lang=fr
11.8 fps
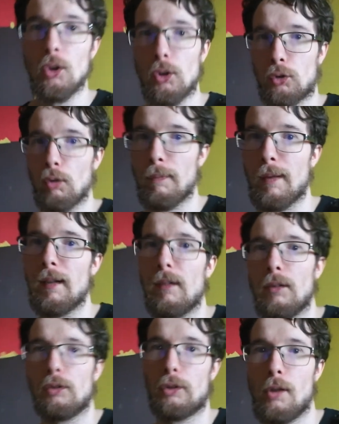
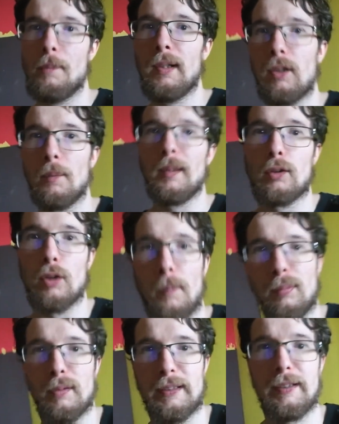Tauvin, je le mets dans mes
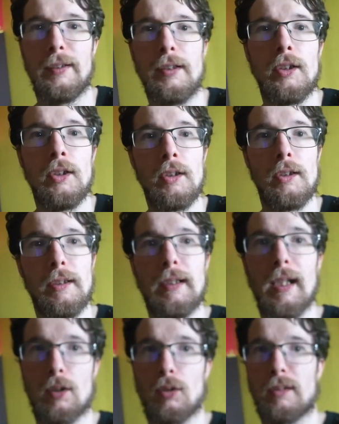tops aussi, il
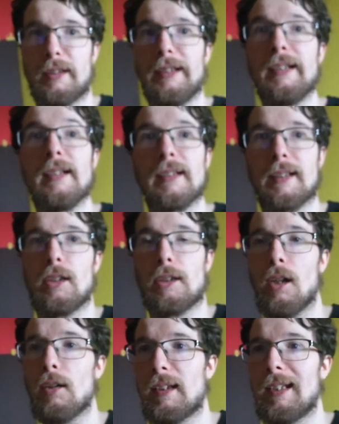a tenté, c'est le
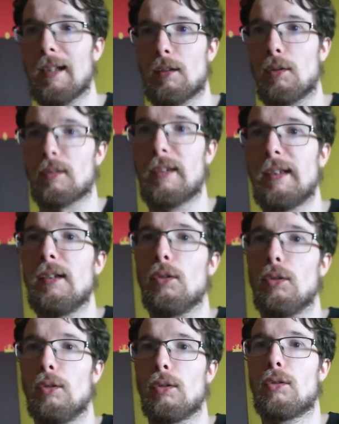seul qui a tenté
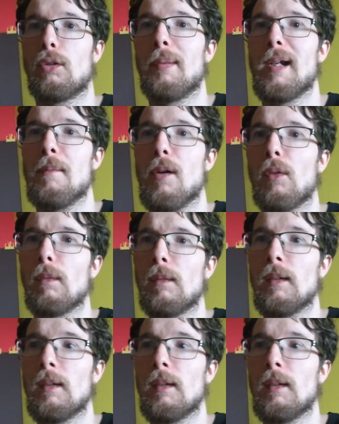globalement.